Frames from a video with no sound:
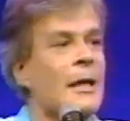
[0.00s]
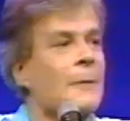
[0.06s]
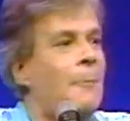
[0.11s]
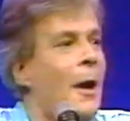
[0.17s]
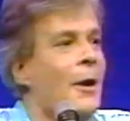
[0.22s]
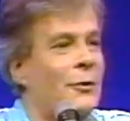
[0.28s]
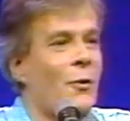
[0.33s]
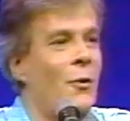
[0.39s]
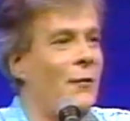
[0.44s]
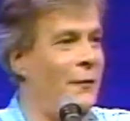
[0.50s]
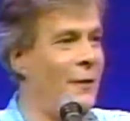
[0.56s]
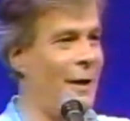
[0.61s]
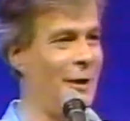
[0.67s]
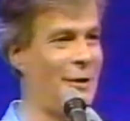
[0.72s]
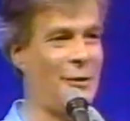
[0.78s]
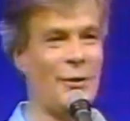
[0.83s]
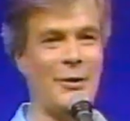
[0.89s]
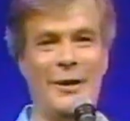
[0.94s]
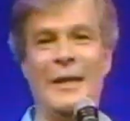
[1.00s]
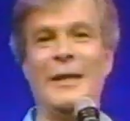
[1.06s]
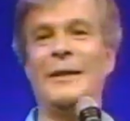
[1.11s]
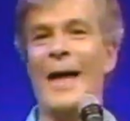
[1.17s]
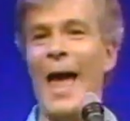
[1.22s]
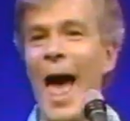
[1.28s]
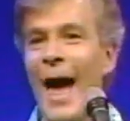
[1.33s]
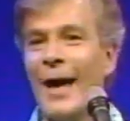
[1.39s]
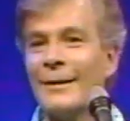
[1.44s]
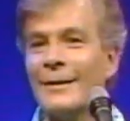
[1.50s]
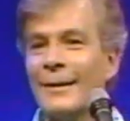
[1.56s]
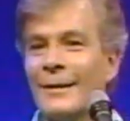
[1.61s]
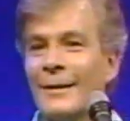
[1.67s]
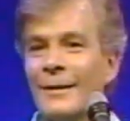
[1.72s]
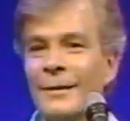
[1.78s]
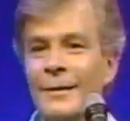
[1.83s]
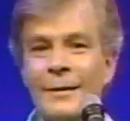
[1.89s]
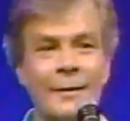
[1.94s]
Mais qu'est-ce qu'ils pensent qu'on fait avec ça, des
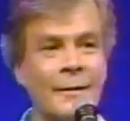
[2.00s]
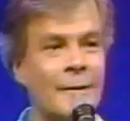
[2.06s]
tartes?